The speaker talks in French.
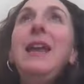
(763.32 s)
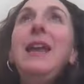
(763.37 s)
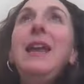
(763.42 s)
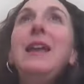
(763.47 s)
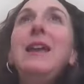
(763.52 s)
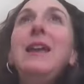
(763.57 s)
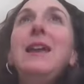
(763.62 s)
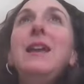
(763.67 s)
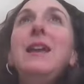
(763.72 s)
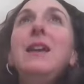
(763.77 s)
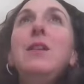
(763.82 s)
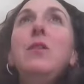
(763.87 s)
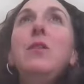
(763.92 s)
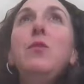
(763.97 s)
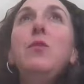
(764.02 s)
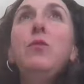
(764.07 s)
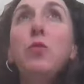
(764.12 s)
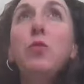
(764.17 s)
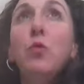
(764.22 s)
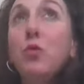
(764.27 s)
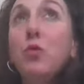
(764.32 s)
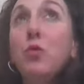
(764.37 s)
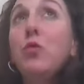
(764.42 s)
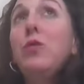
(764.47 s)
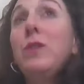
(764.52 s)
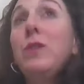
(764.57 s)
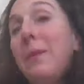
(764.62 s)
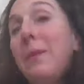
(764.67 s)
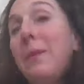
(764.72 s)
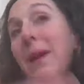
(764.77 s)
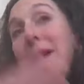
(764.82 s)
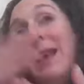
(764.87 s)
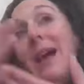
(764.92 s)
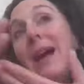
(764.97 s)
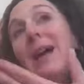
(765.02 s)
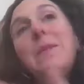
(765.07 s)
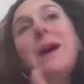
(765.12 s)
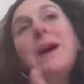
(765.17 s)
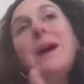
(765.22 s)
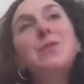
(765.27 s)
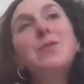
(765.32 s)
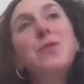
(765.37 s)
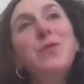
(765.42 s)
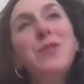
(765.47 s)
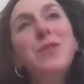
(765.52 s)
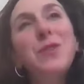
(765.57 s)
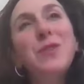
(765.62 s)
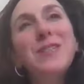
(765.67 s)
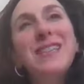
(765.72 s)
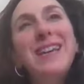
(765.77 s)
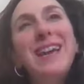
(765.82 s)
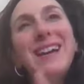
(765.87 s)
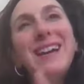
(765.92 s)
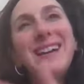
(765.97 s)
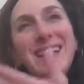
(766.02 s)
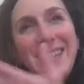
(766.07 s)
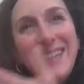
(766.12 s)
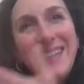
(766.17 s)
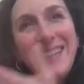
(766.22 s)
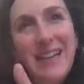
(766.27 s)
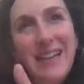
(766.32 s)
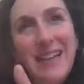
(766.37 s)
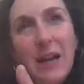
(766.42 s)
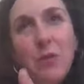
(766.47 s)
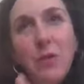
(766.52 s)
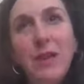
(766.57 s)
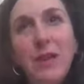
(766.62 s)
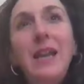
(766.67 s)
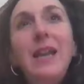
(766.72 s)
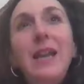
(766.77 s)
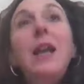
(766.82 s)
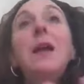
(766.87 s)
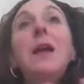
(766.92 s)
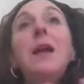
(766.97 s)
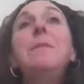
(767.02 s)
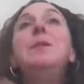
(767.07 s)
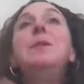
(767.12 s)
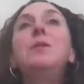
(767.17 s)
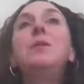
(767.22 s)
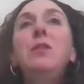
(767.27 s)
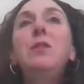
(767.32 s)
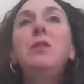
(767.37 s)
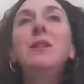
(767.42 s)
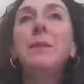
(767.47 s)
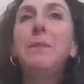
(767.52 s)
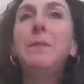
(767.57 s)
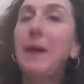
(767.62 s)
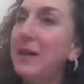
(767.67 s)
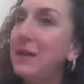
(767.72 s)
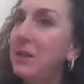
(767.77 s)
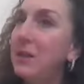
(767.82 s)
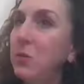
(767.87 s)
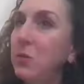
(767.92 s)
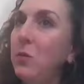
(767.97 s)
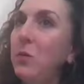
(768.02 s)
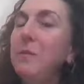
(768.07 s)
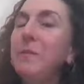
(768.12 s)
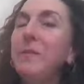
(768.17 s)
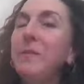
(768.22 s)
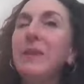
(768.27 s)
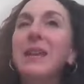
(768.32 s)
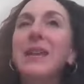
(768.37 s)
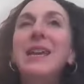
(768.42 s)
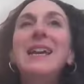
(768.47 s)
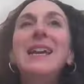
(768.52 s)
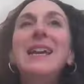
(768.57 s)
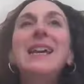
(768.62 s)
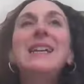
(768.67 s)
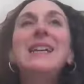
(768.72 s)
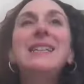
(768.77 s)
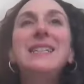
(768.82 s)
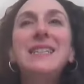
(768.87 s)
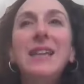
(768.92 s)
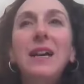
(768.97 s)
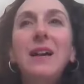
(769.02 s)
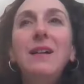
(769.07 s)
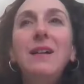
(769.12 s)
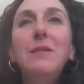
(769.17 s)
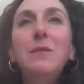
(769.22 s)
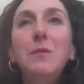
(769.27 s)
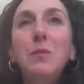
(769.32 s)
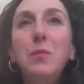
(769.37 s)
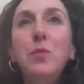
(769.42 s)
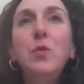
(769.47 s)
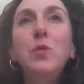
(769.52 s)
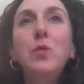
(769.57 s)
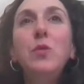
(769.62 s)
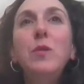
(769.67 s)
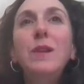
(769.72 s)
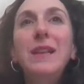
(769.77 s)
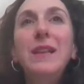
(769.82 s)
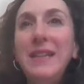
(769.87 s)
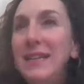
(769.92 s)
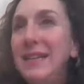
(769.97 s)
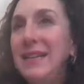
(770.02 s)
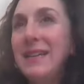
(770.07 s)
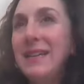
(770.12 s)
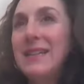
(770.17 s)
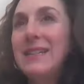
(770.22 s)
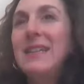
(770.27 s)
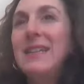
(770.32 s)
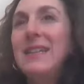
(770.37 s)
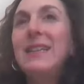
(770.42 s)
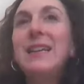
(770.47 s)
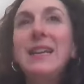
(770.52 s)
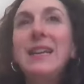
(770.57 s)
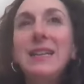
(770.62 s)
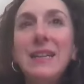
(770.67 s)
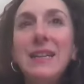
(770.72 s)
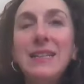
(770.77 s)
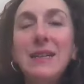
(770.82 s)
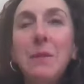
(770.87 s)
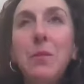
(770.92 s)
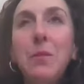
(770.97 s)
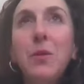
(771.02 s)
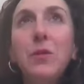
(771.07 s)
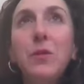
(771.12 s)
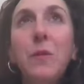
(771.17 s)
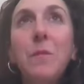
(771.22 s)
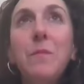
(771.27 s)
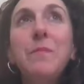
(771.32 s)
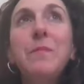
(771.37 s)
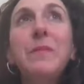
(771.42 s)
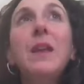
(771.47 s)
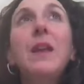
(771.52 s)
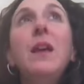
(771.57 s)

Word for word: et donc la réparation financière qui y a collé, mais aussi une réparation symbolique. C'est très très important.